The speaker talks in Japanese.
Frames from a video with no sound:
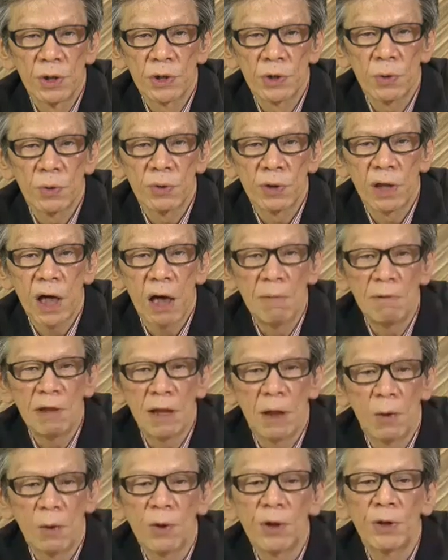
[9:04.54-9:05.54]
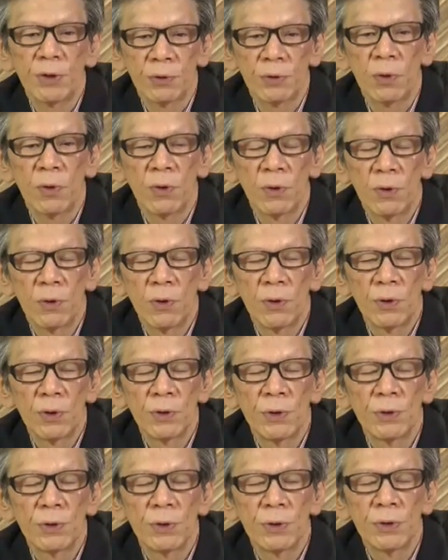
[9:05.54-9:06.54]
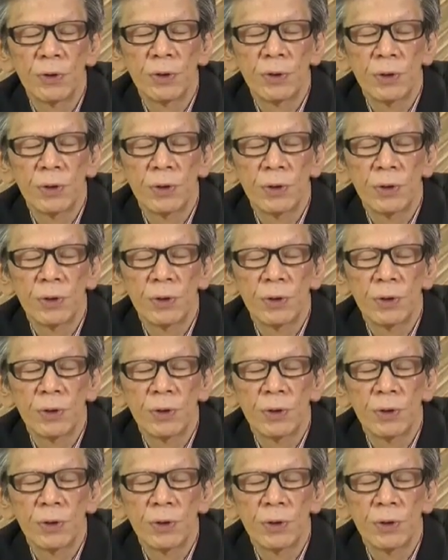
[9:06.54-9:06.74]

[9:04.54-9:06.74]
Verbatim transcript: そこに神が降りるという